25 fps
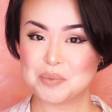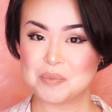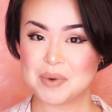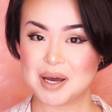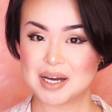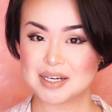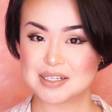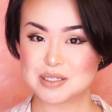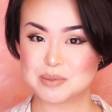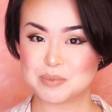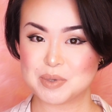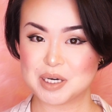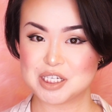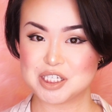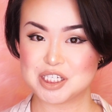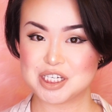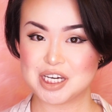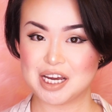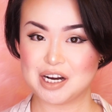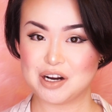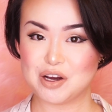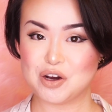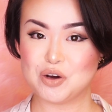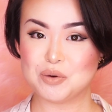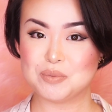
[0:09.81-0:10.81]
back to my
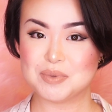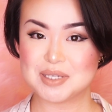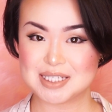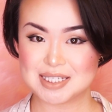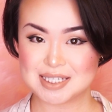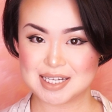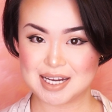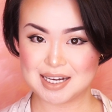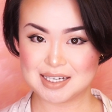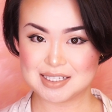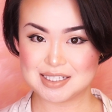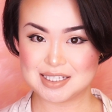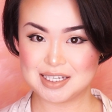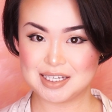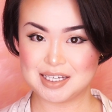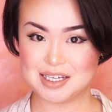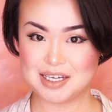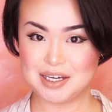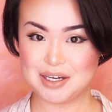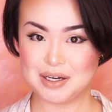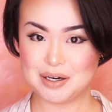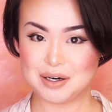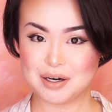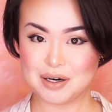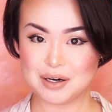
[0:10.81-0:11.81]
channel, Miss Toxic
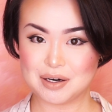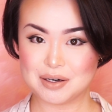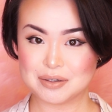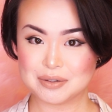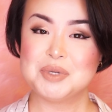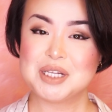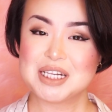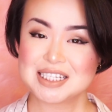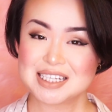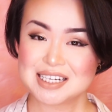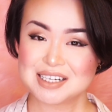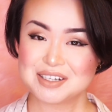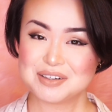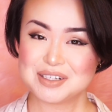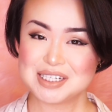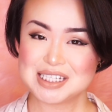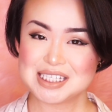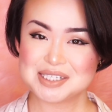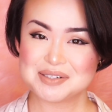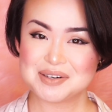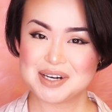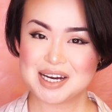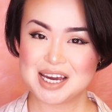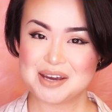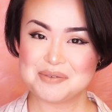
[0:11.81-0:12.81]
here. 皆さんこんに
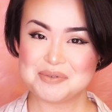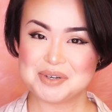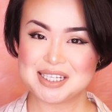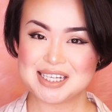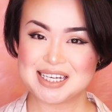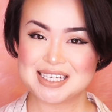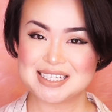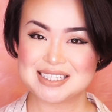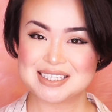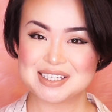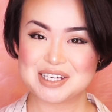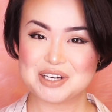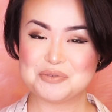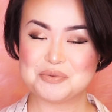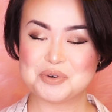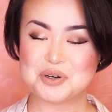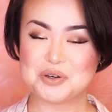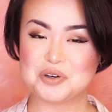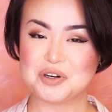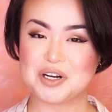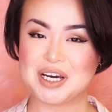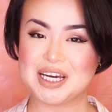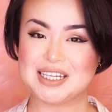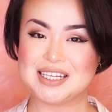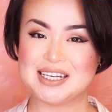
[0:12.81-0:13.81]
ちは、エミです。今日も
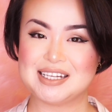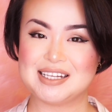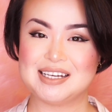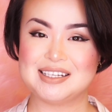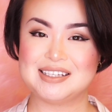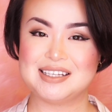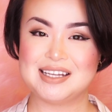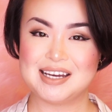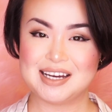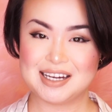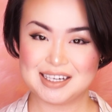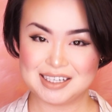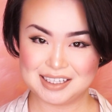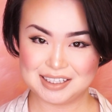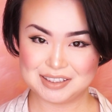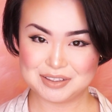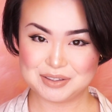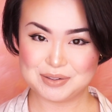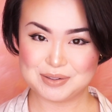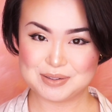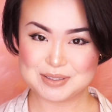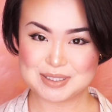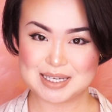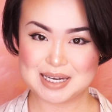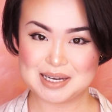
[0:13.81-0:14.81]
ご覧いただいてありが
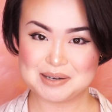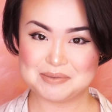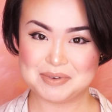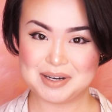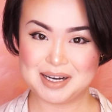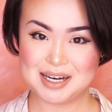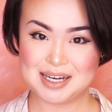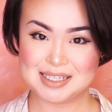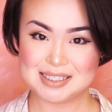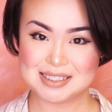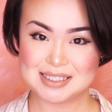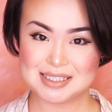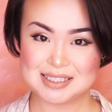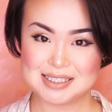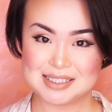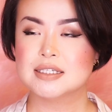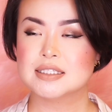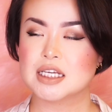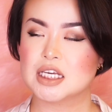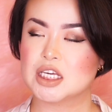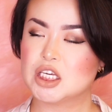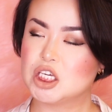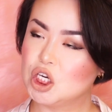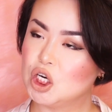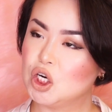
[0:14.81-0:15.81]
とうございます。
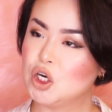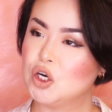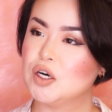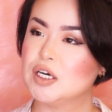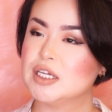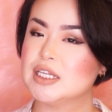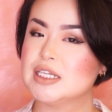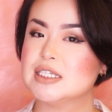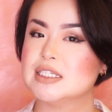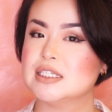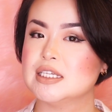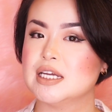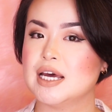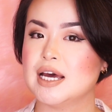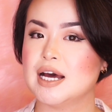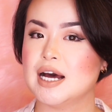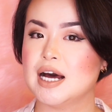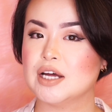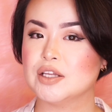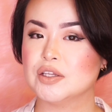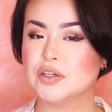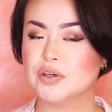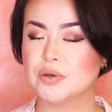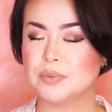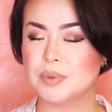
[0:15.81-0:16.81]
今日はですね、
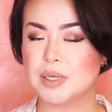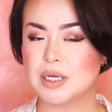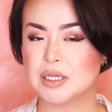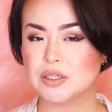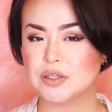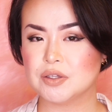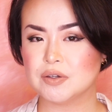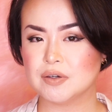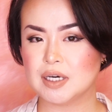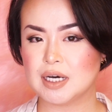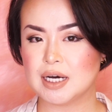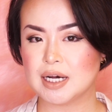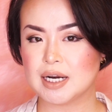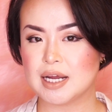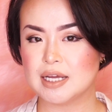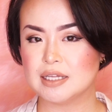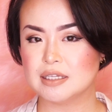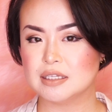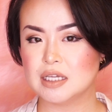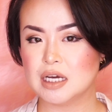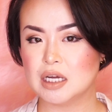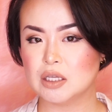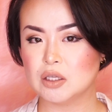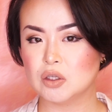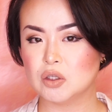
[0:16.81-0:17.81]

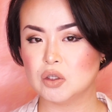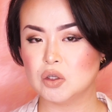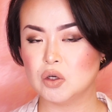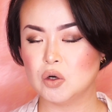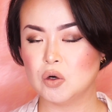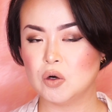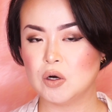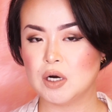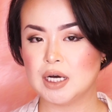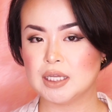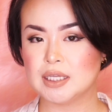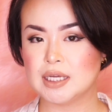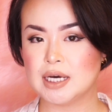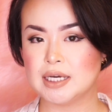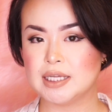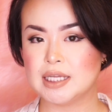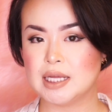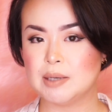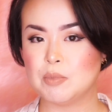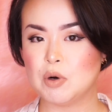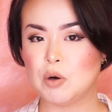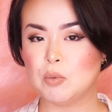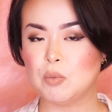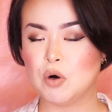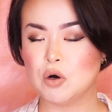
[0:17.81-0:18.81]
アドベントカレンダーの動画内
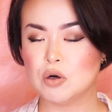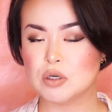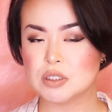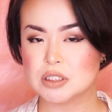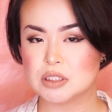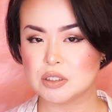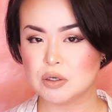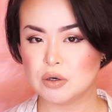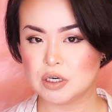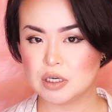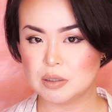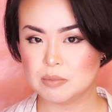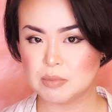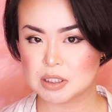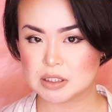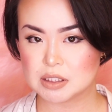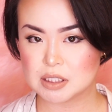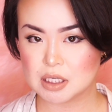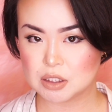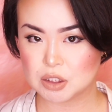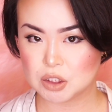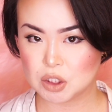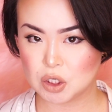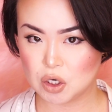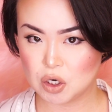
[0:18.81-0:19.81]
でも申しておりまし
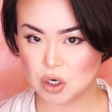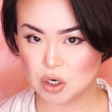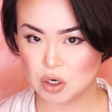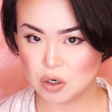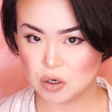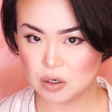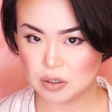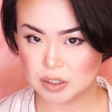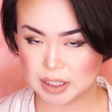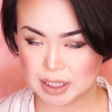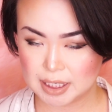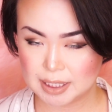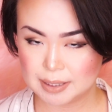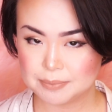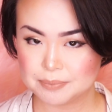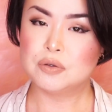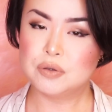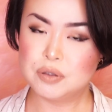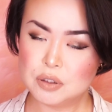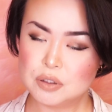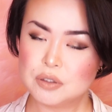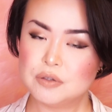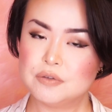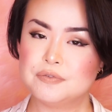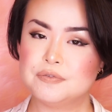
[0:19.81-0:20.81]
た通り、
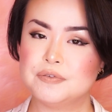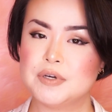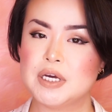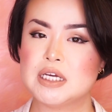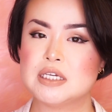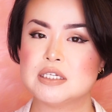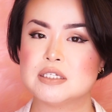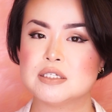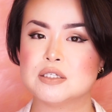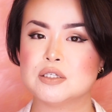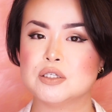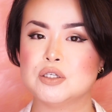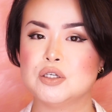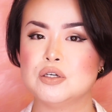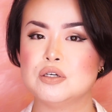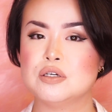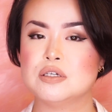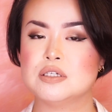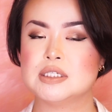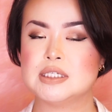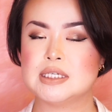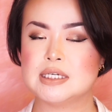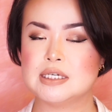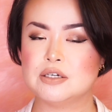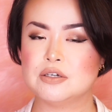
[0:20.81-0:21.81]

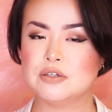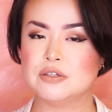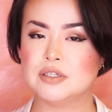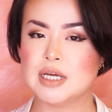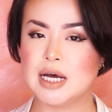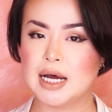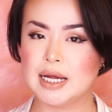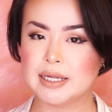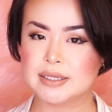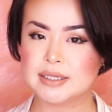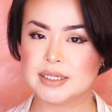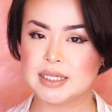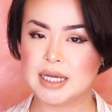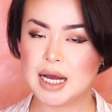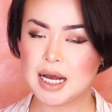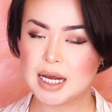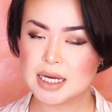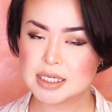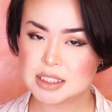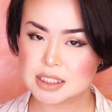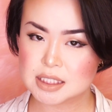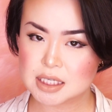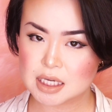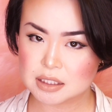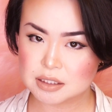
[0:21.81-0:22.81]

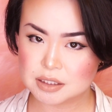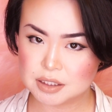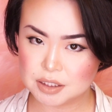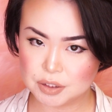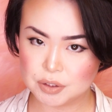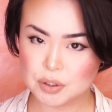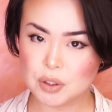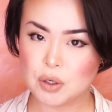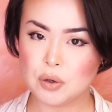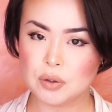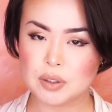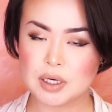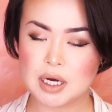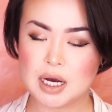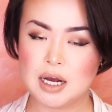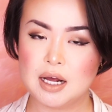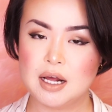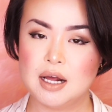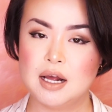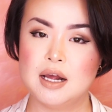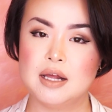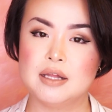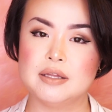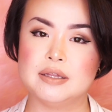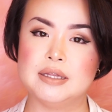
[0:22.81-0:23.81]
フルフェイスユージングナターシャ・ディノーナ、
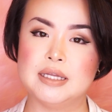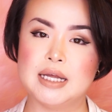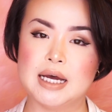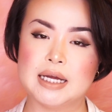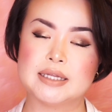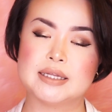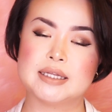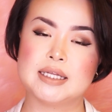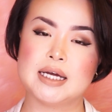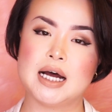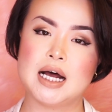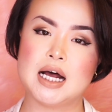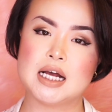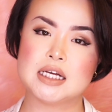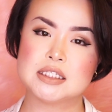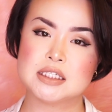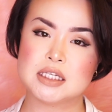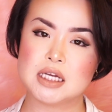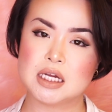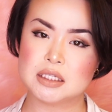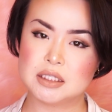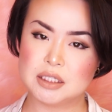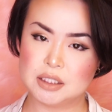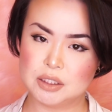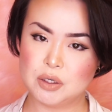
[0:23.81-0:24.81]

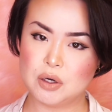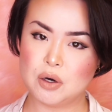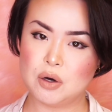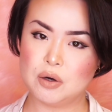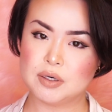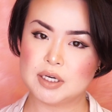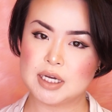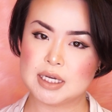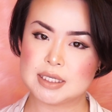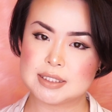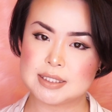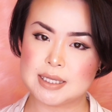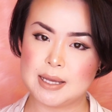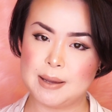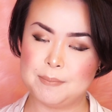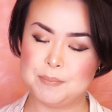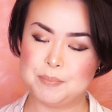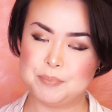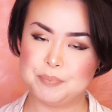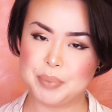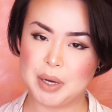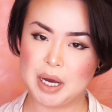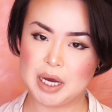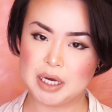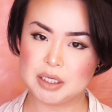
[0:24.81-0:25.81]
ナターシャ・ディノーナ先
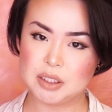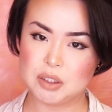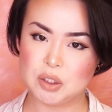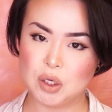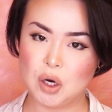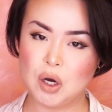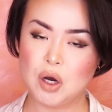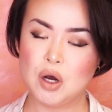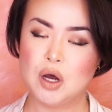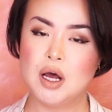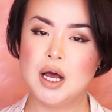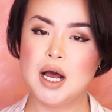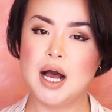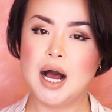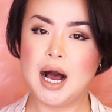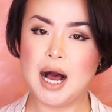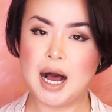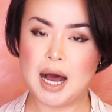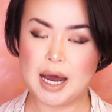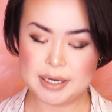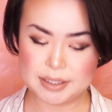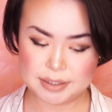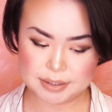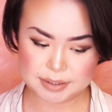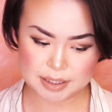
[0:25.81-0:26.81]
輩の
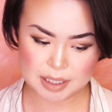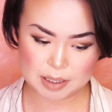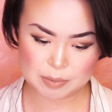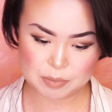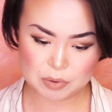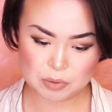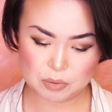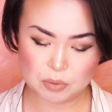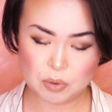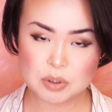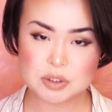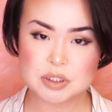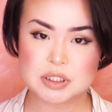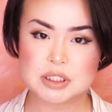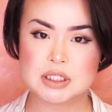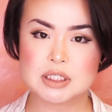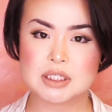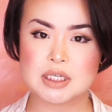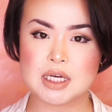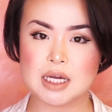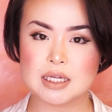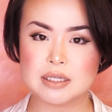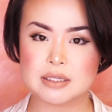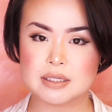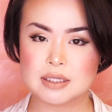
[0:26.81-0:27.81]
アイテムを
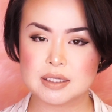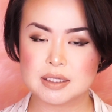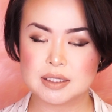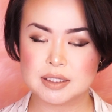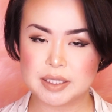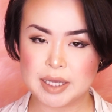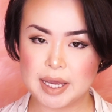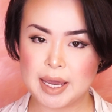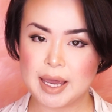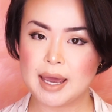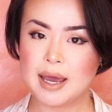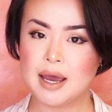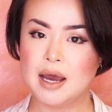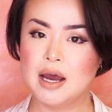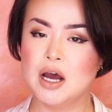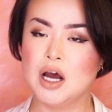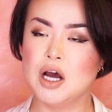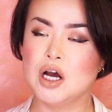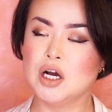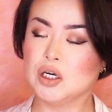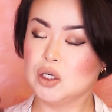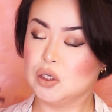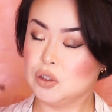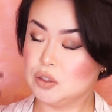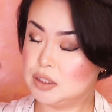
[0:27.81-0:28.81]
使って、
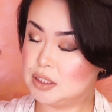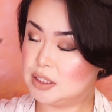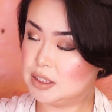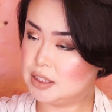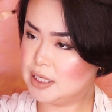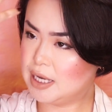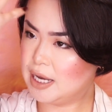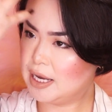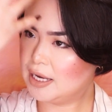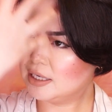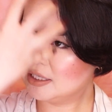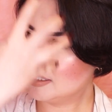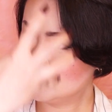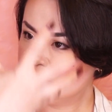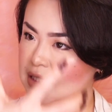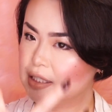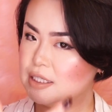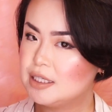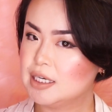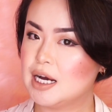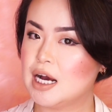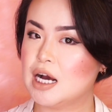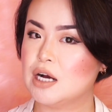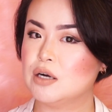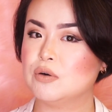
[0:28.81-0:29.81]
こう
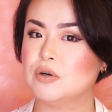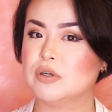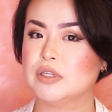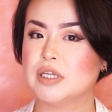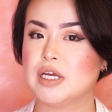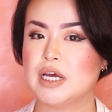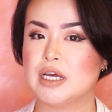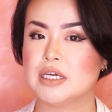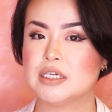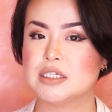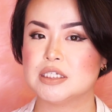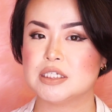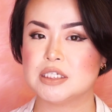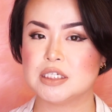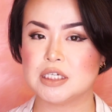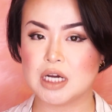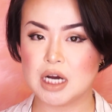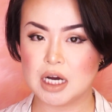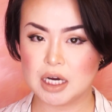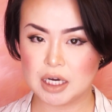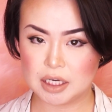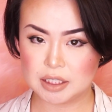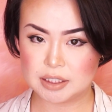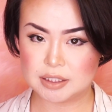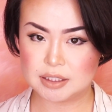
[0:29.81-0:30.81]
全顔をね、仕
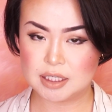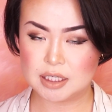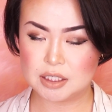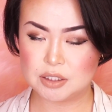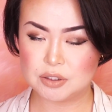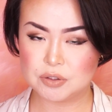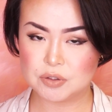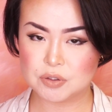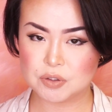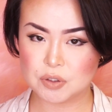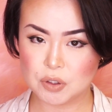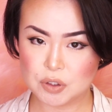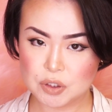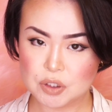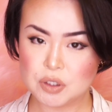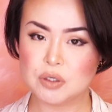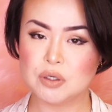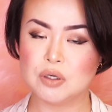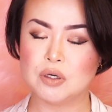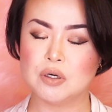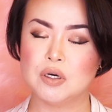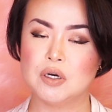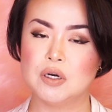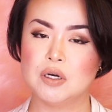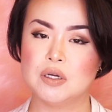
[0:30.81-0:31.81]
上げていくとい
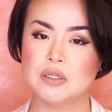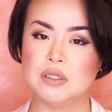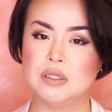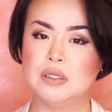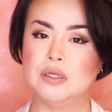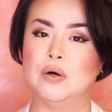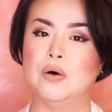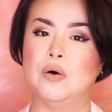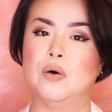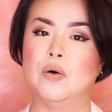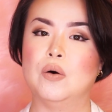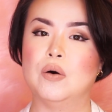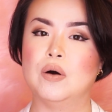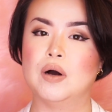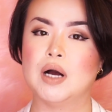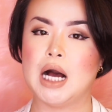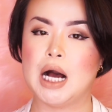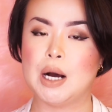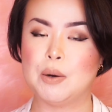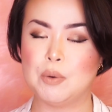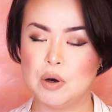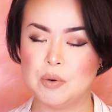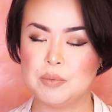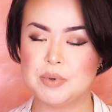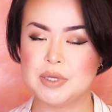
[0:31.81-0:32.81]
う動
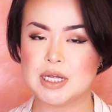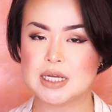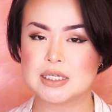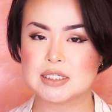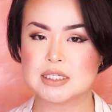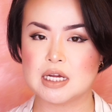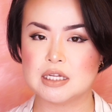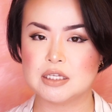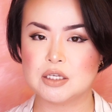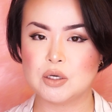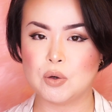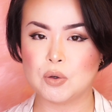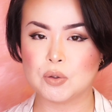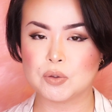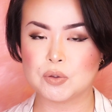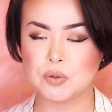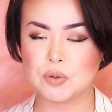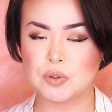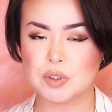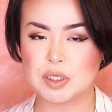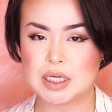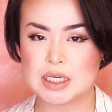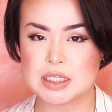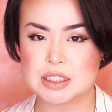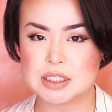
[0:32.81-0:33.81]
画を皆さんにお
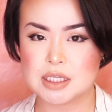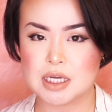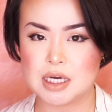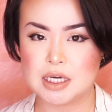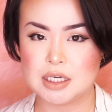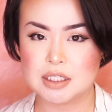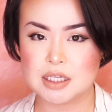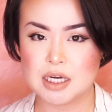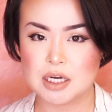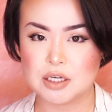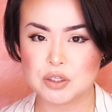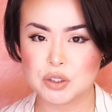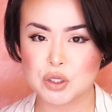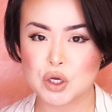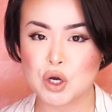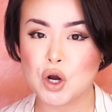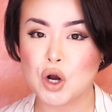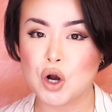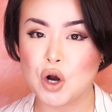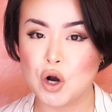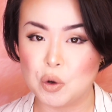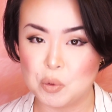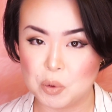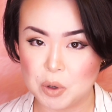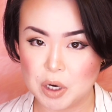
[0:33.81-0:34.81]
届けしていきたいと
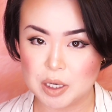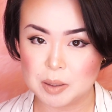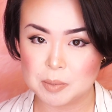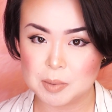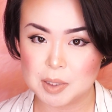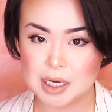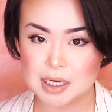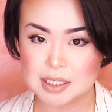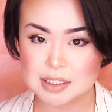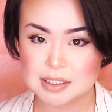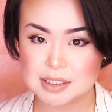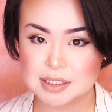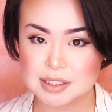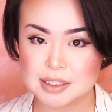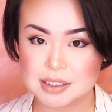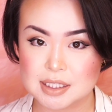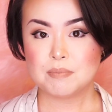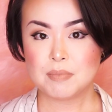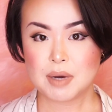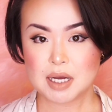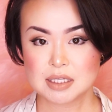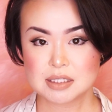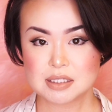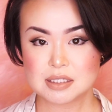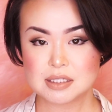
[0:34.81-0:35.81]
思います。
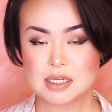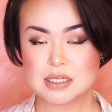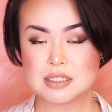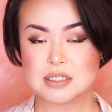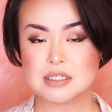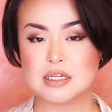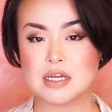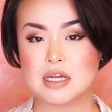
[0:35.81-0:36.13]
まずです